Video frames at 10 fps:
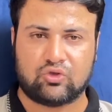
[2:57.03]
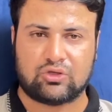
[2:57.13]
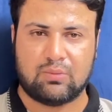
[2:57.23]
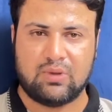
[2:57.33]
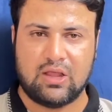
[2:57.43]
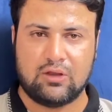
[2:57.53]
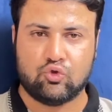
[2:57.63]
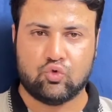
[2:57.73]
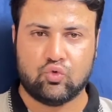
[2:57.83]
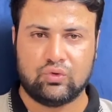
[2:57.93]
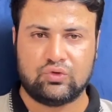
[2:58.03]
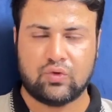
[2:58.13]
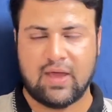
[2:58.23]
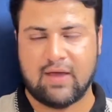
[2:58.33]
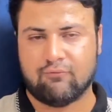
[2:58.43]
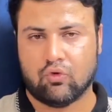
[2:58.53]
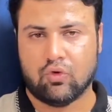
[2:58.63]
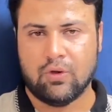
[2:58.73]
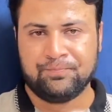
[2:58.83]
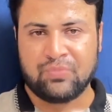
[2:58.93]
मुस्लिम लीग नून जो है
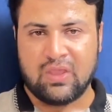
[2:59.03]
वो